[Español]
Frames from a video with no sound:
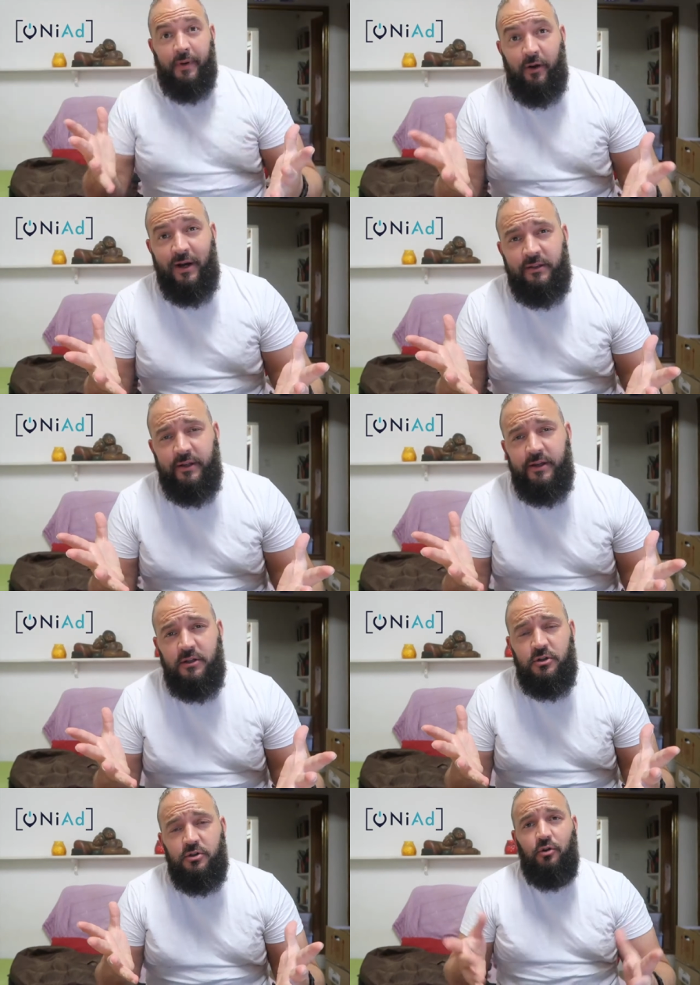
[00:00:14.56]
Pero
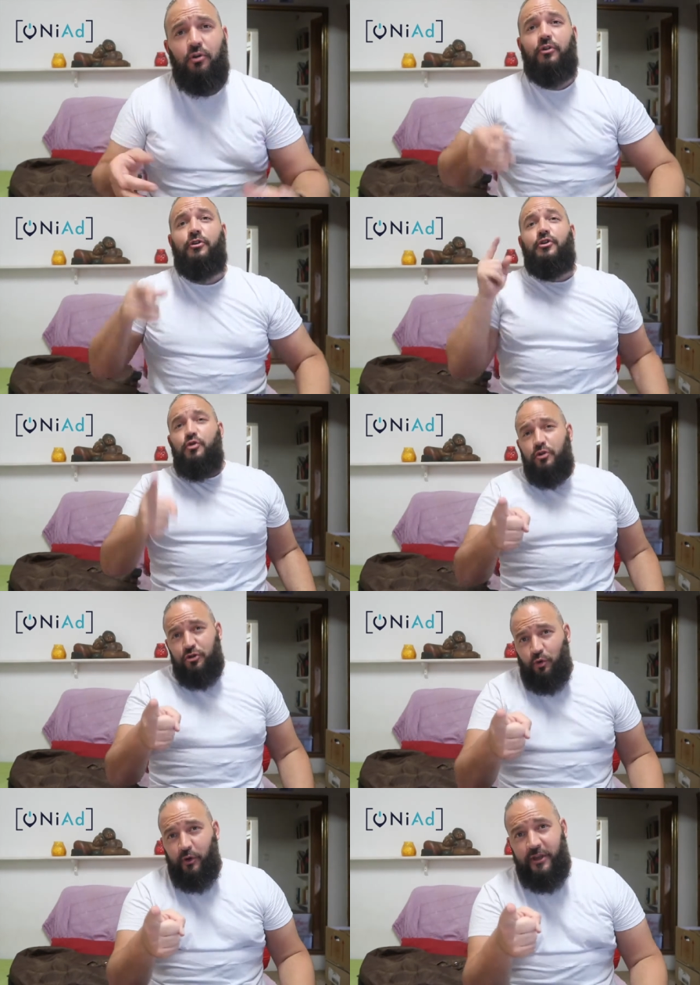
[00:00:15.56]
antes os doy
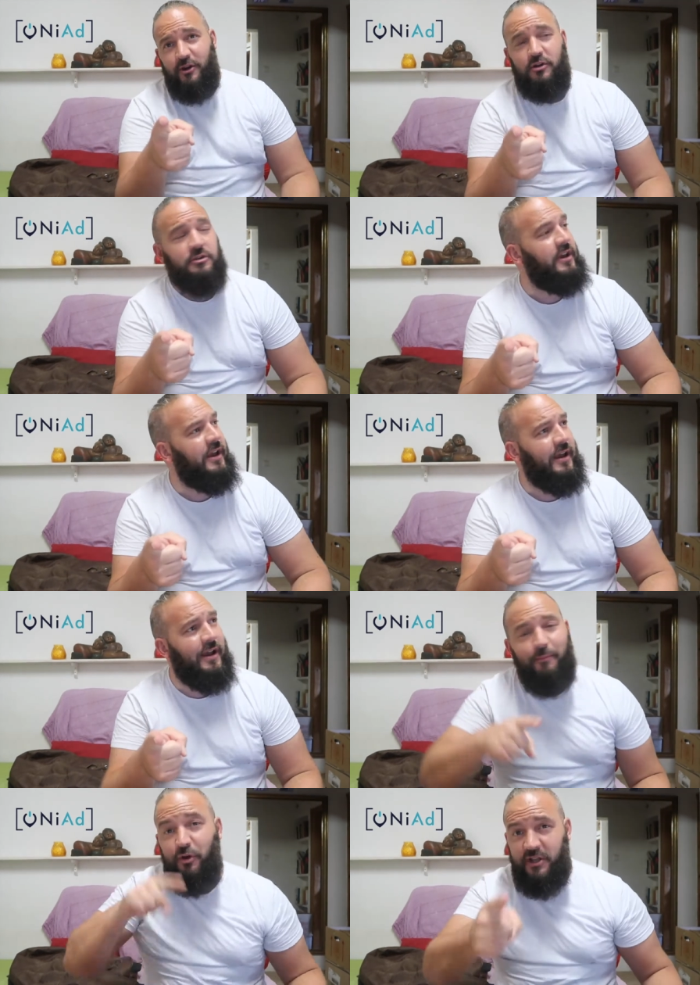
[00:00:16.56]
unos truquillos
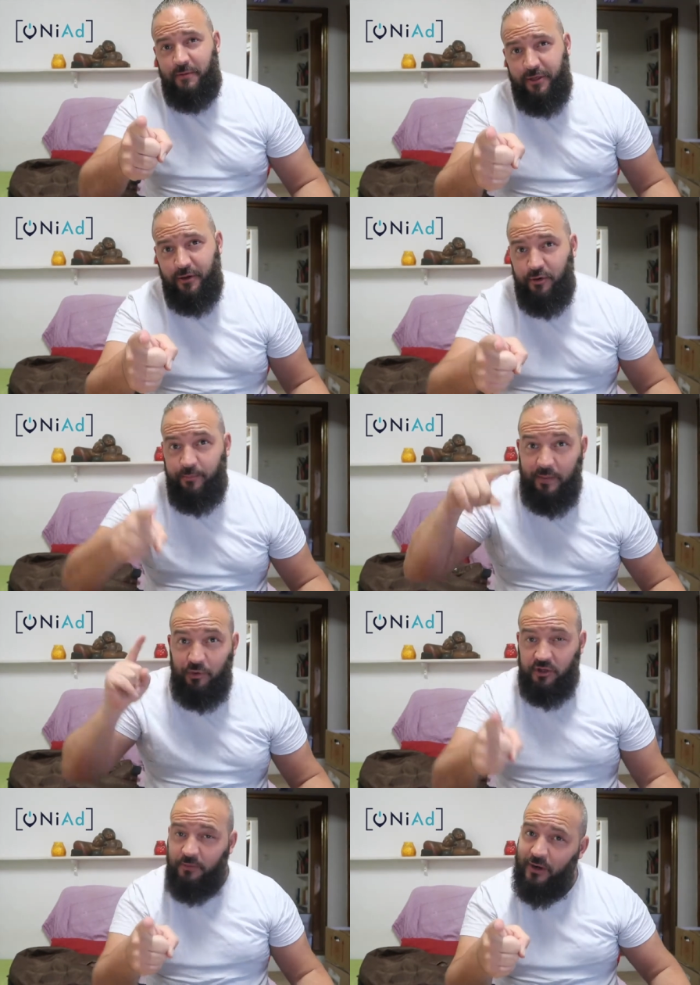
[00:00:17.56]
de motivación para
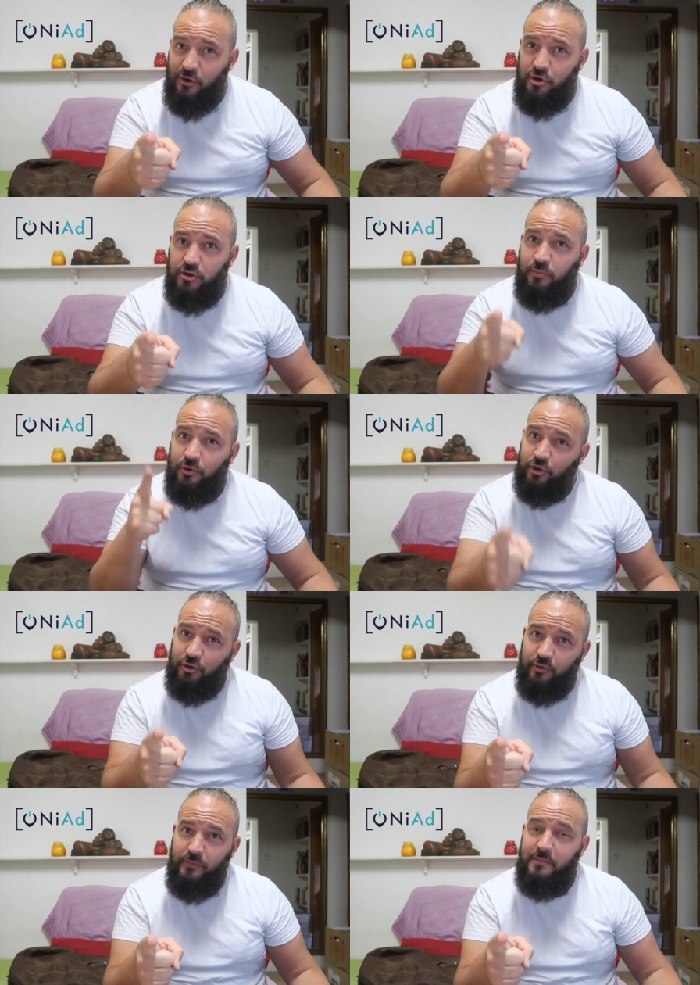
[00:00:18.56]
motivaros
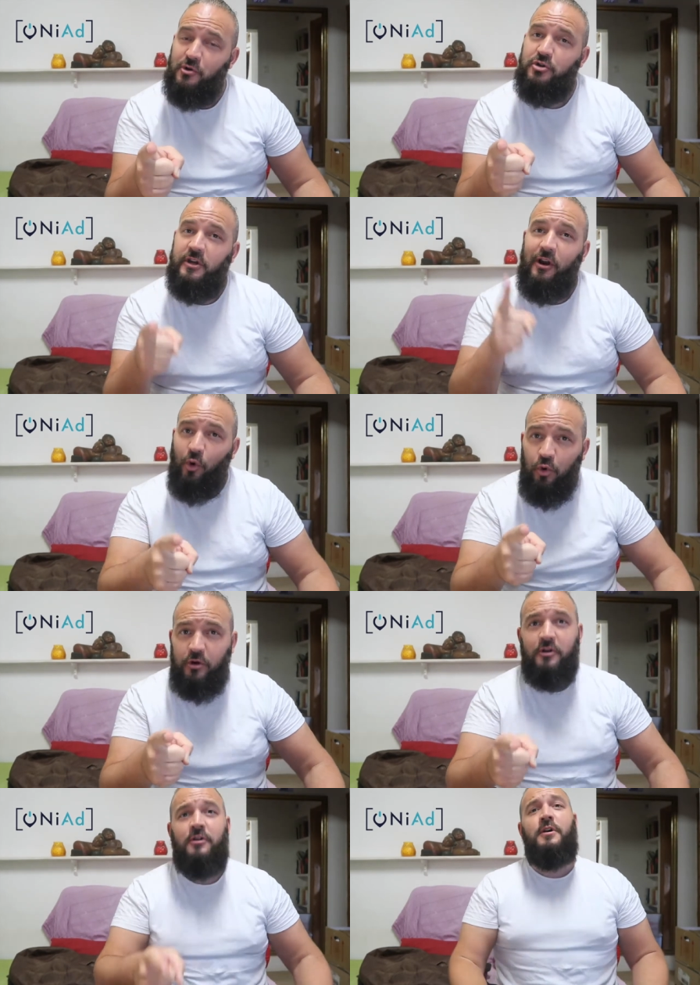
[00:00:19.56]
vosotros mismos en el
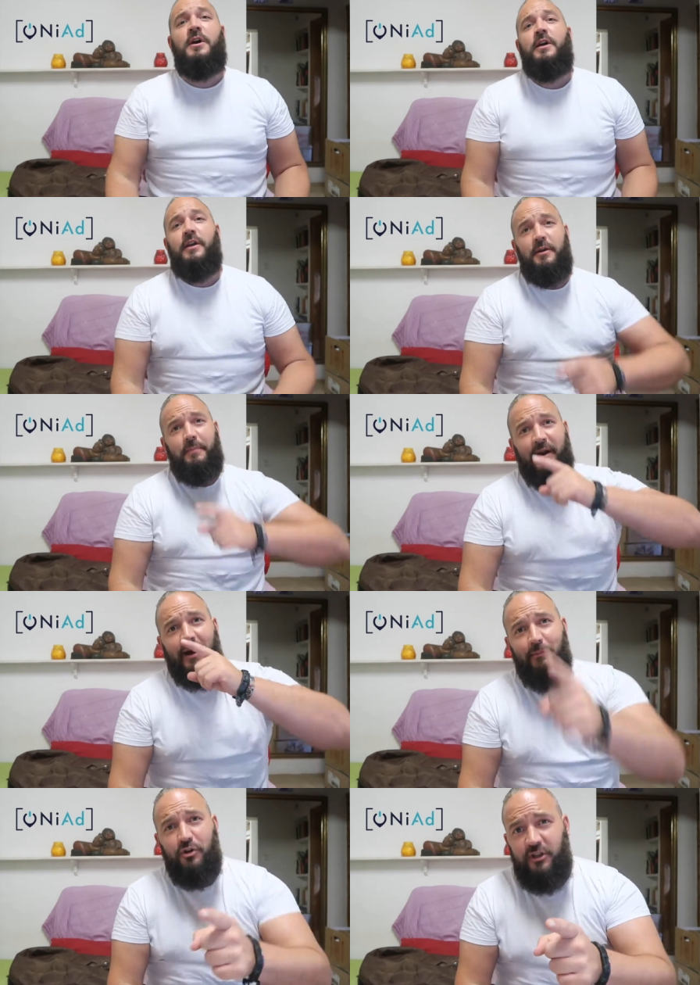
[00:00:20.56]
curro y
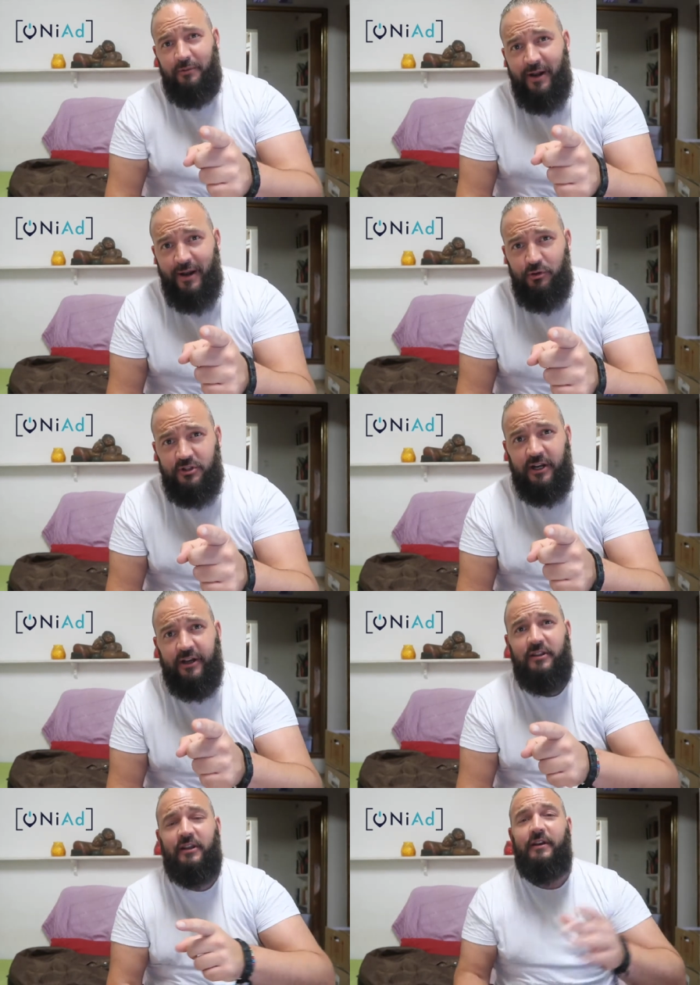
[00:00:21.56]
para motivar a vuestra
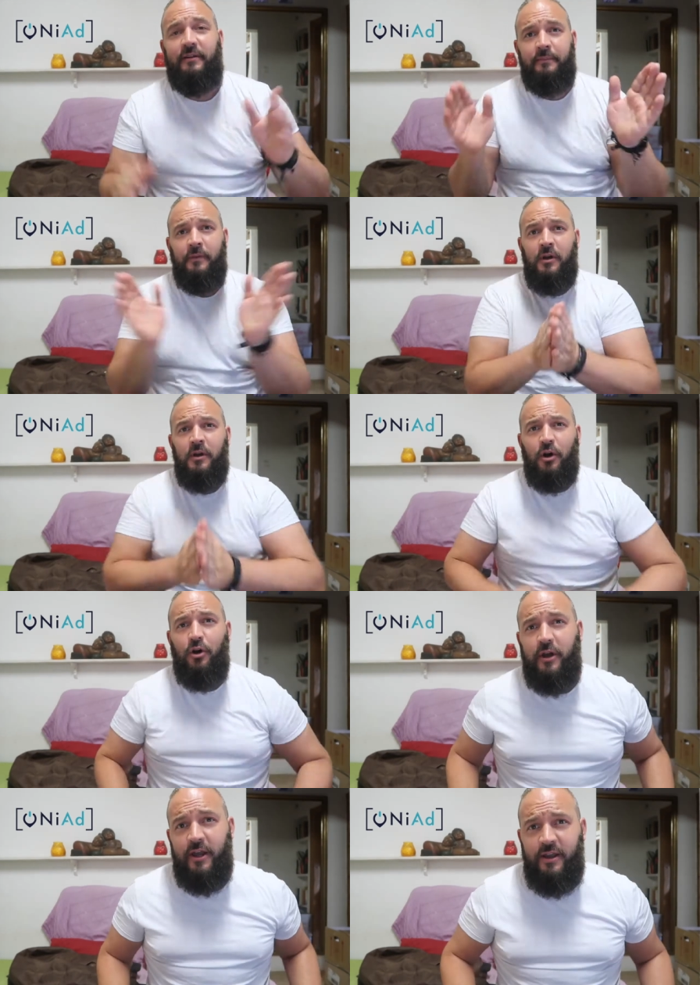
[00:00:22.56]
gente.
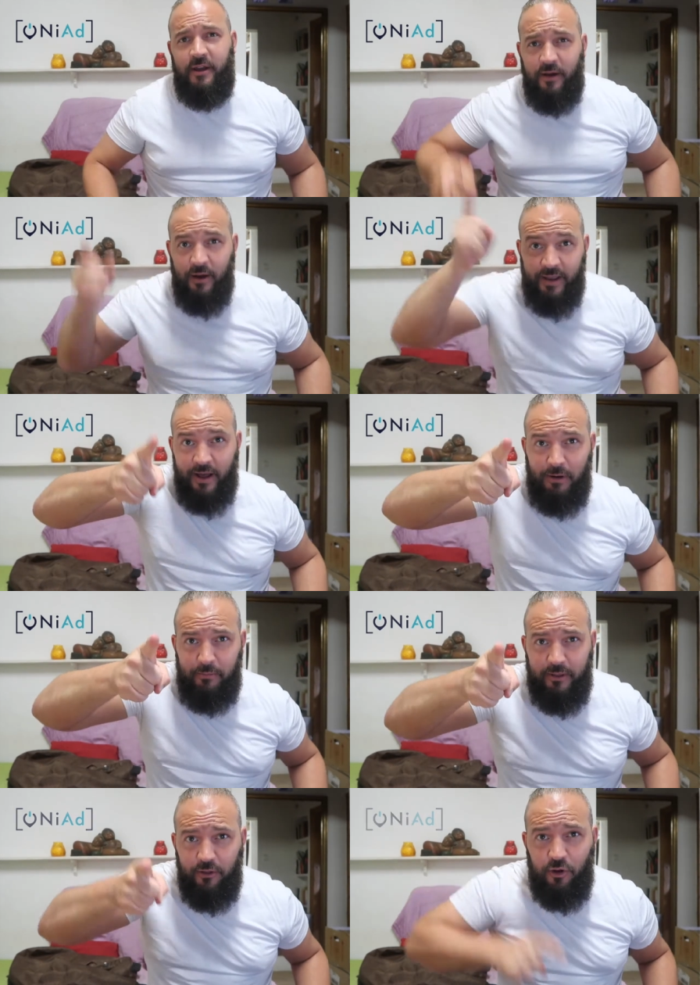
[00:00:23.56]
Ok, allá va el
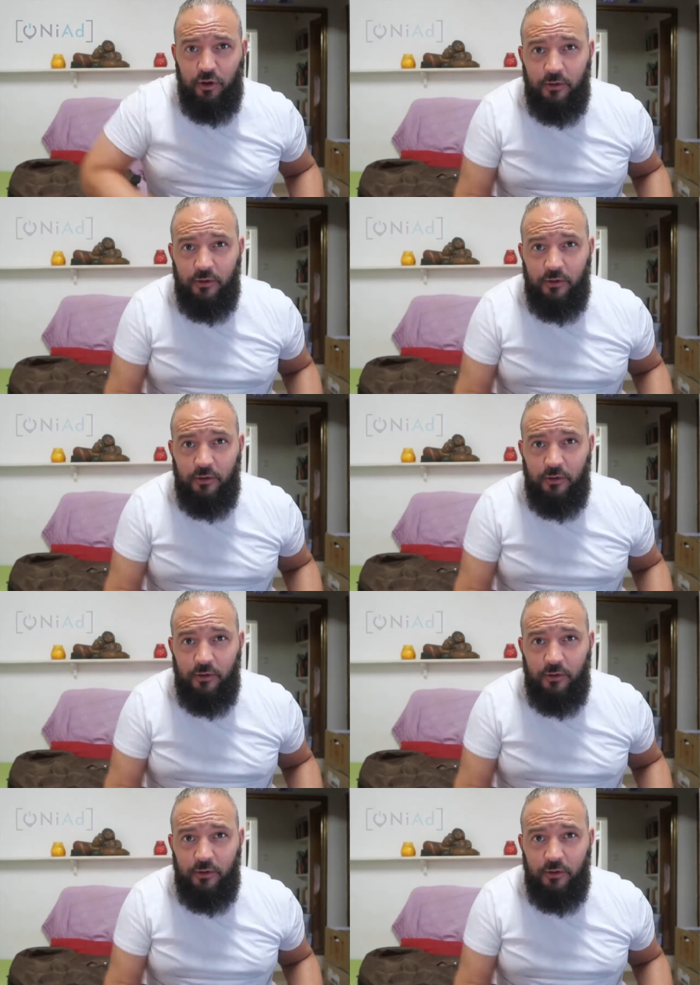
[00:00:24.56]
vídeo de